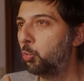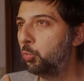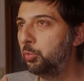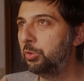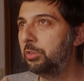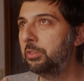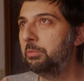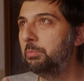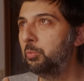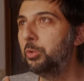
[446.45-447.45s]

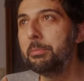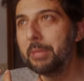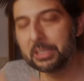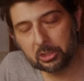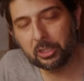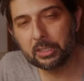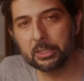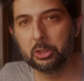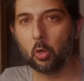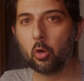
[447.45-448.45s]
un'immersione
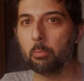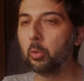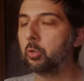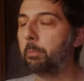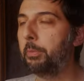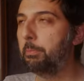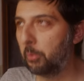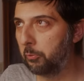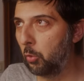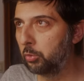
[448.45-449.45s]
nel gioco molto più
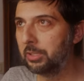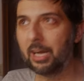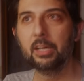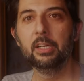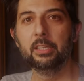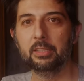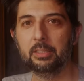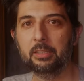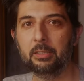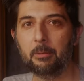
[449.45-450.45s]
profonda eh,
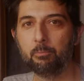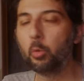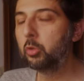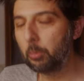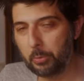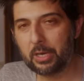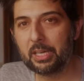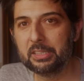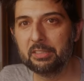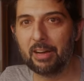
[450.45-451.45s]
molto più
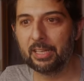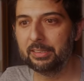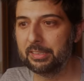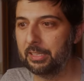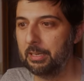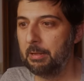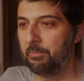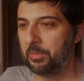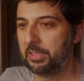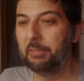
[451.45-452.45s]
accattivante
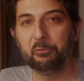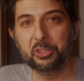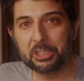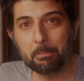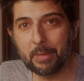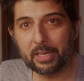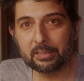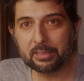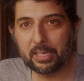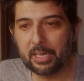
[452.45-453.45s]

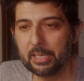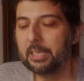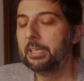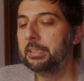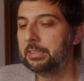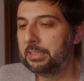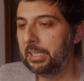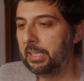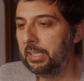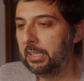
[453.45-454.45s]
difficilmente
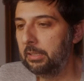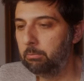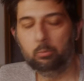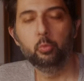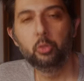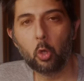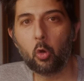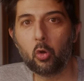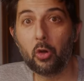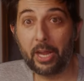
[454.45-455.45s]
se un
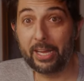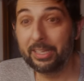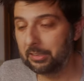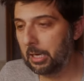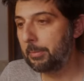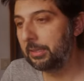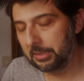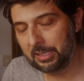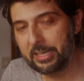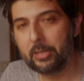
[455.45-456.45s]
gioco è interamente
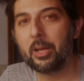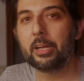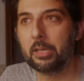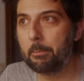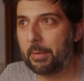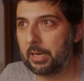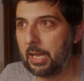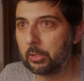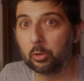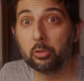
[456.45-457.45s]
italiano anche nel
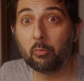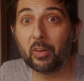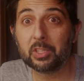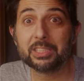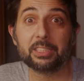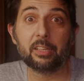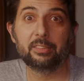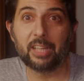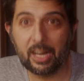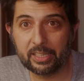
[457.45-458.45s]
parlato io vado a
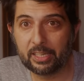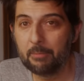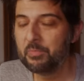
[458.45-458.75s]
saltare